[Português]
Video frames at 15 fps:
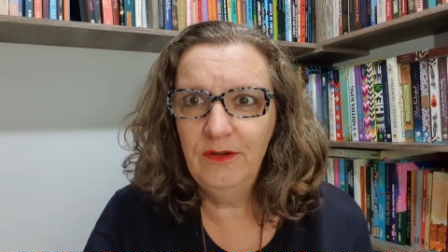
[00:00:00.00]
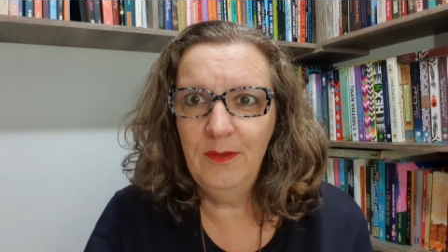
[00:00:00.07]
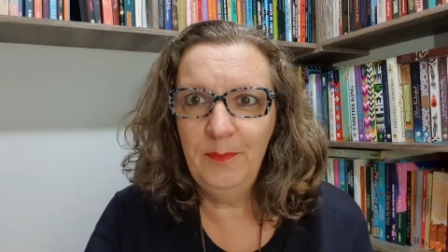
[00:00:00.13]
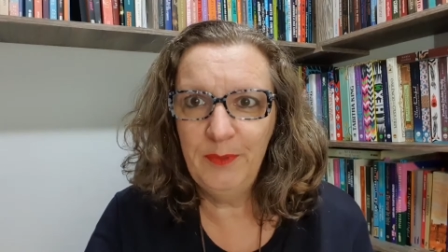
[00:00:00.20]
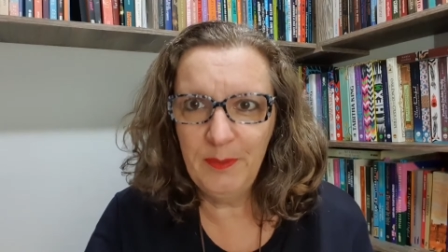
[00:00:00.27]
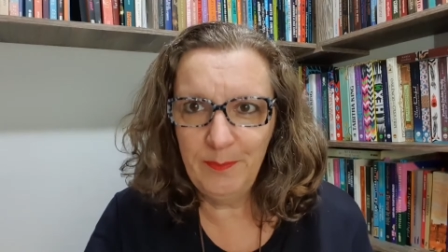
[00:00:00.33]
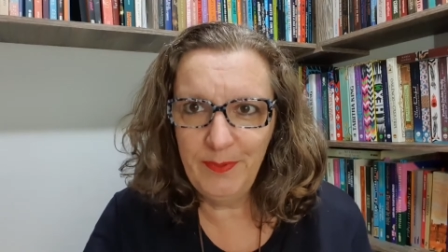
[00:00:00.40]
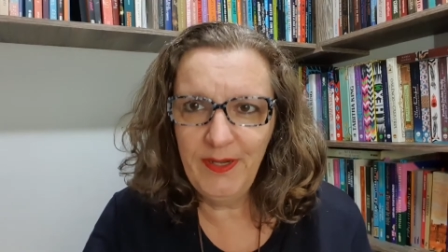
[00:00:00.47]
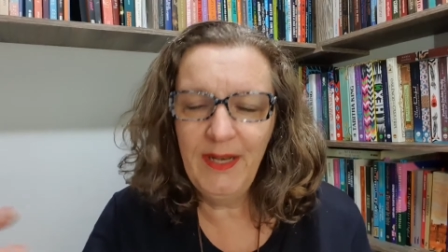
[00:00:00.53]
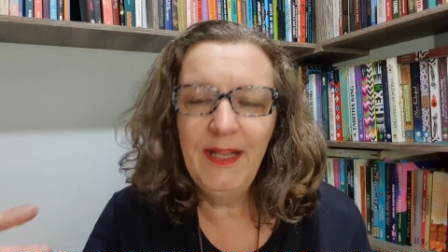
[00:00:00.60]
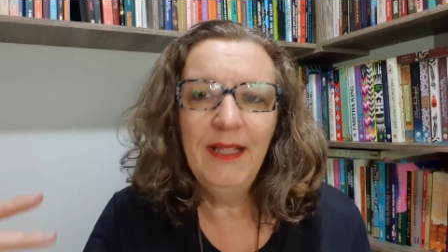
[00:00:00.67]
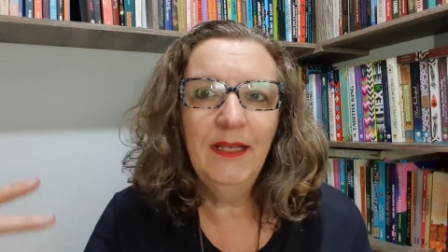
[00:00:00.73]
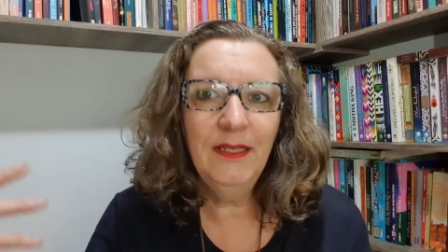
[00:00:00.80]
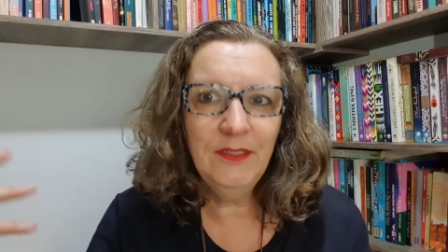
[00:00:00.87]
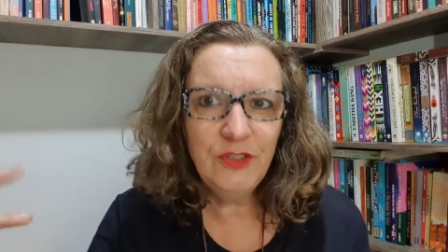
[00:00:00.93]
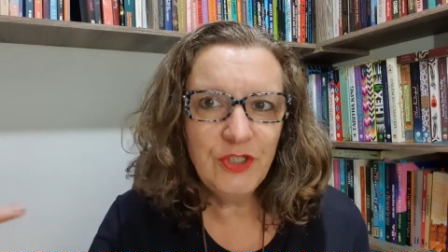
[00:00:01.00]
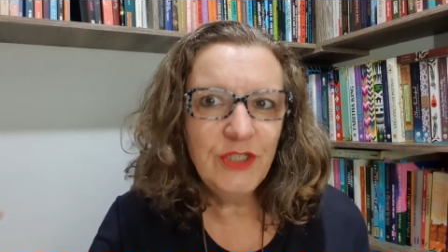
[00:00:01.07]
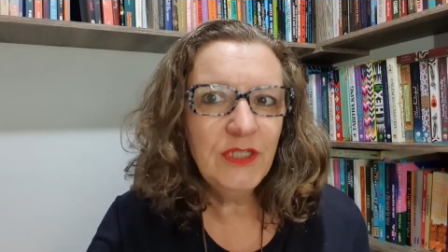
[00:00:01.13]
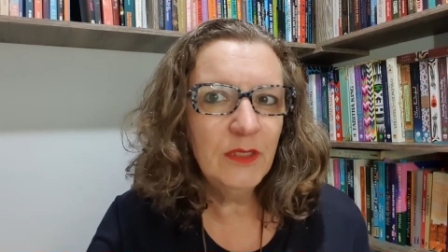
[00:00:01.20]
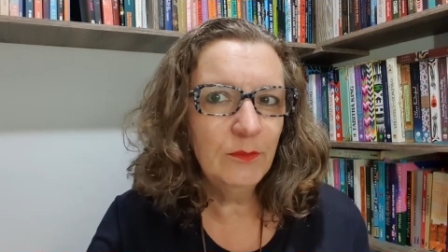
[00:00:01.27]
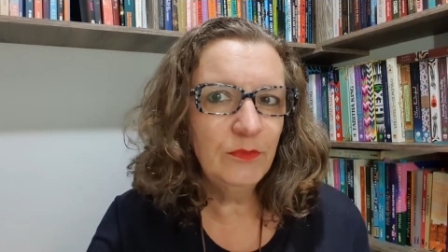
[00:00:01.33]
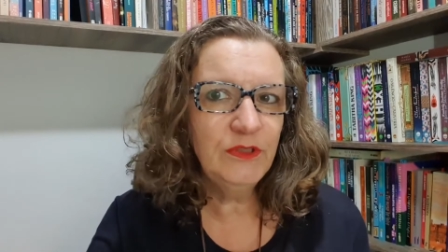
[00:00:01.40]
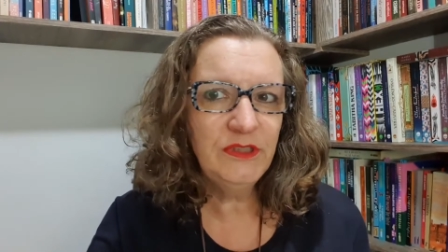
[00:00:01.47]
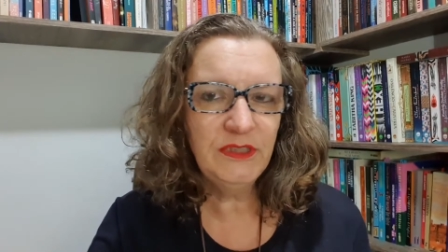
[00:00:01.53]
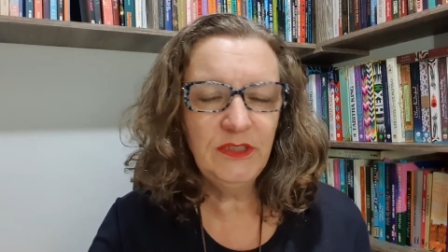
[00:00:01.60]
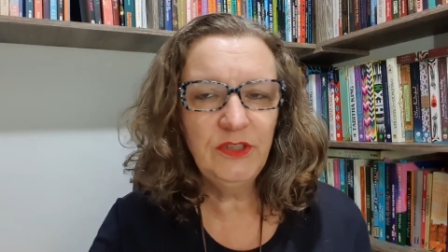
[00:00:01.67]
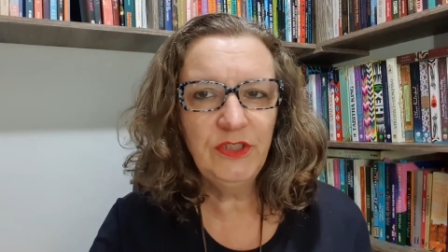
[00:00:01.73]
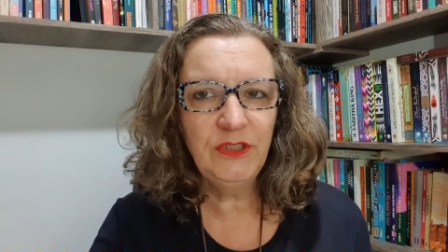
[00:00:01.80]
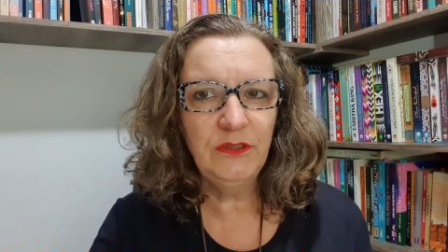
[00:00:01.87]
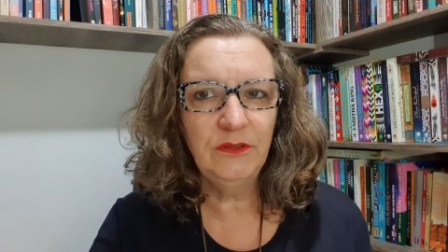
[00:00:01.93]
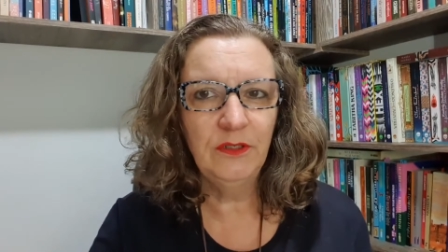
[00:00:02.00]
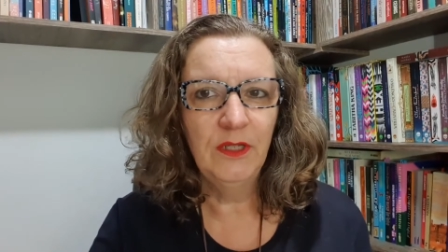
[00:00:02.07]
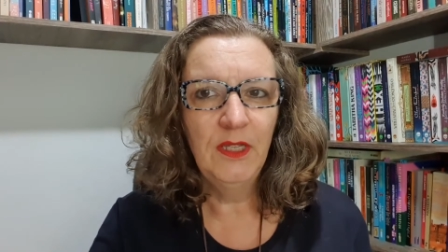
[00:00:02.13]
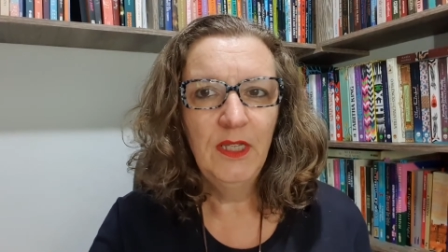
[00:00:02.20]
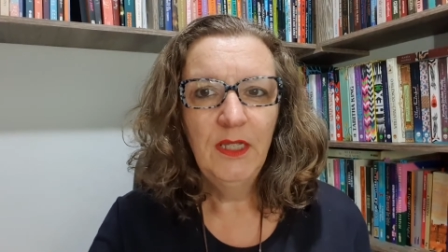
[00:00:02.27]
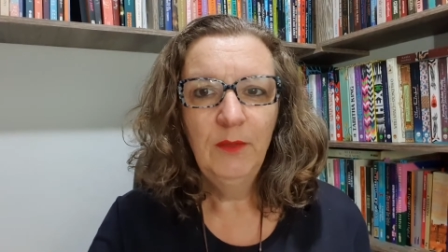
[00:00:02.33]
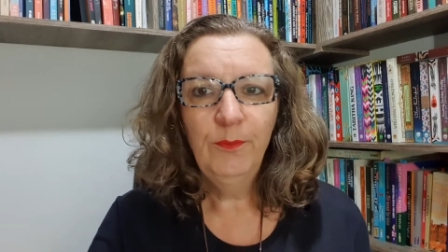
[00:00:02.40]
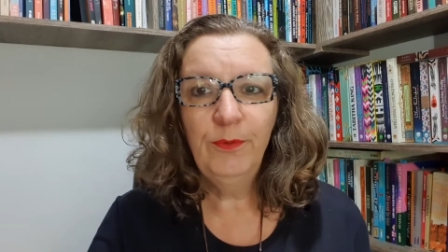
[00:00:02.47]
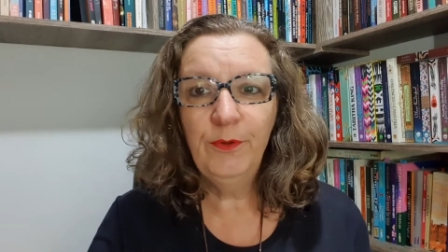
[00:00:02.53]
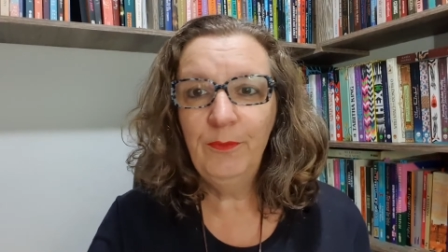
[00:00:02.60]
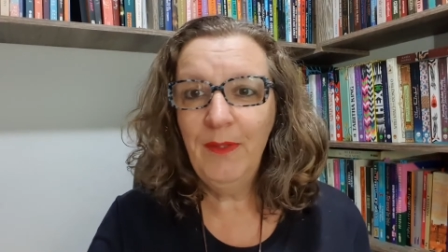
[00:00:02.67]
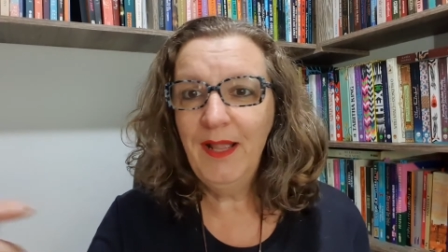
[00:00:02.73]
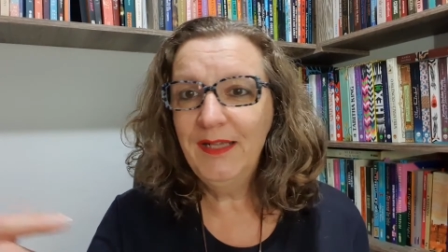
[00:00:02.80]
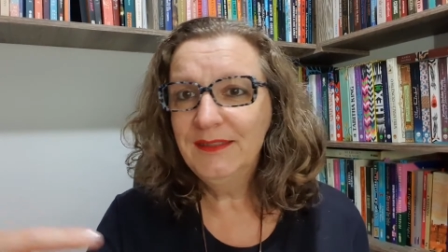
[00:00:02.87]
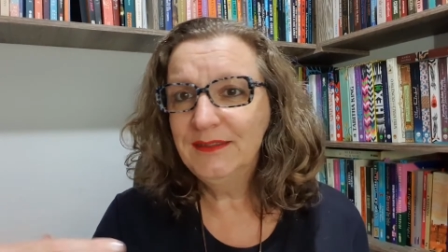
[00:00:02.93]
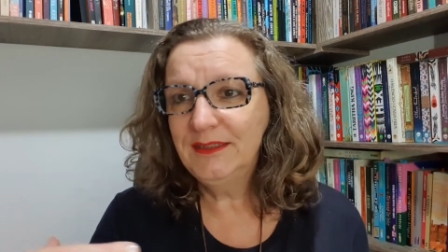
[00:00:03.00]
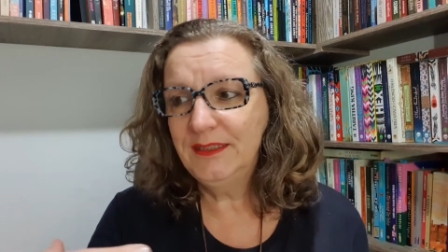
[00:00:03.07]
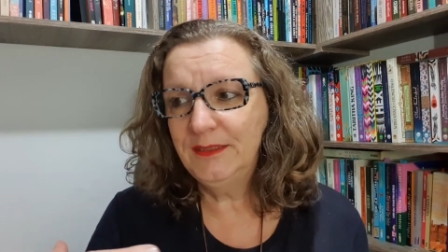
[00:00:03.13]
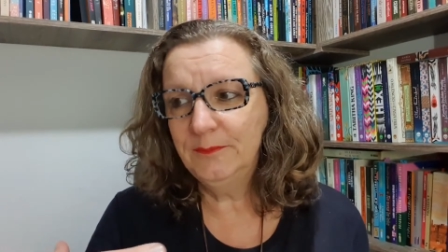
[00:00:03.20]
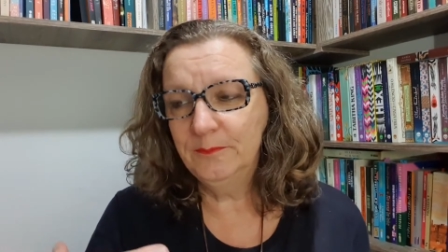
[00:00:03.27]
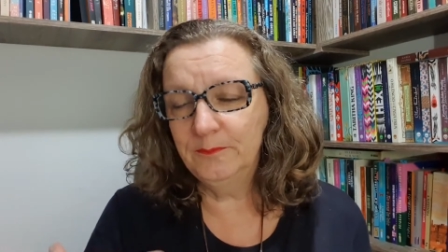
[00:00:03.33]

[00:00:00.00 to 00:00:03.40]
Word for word: é porque para ela tinha muito sentido. Por mais que